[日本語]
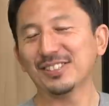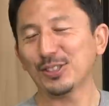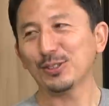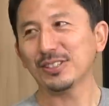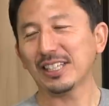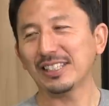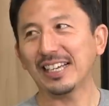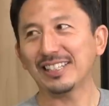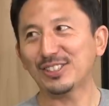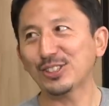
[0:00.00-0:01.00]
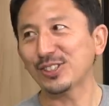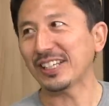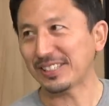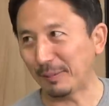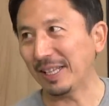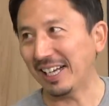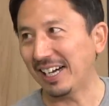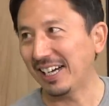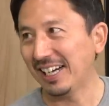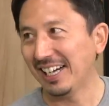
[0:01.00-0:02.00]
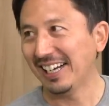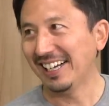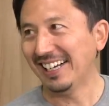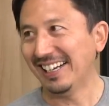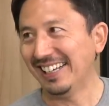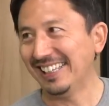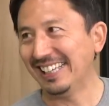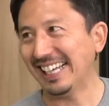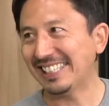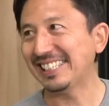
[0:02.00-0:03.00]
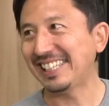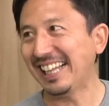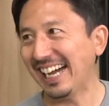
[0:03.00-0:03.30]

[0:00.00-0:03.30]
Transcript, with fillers: 存在になりつつですかまだなりきって